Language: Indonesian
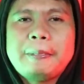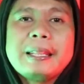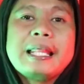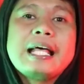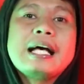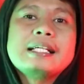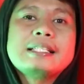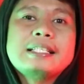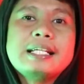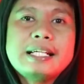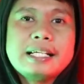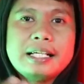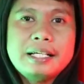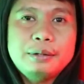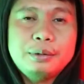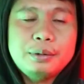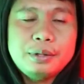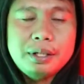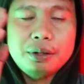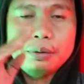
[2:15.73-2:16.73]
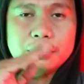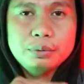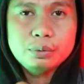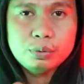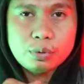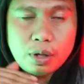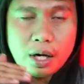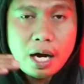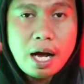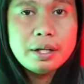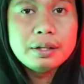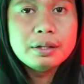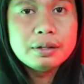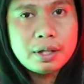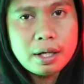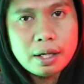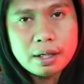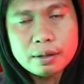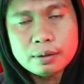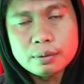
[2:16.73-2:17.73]
Nah, sehingga orang orang
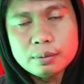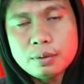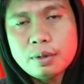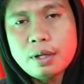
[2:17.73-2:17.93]
antar.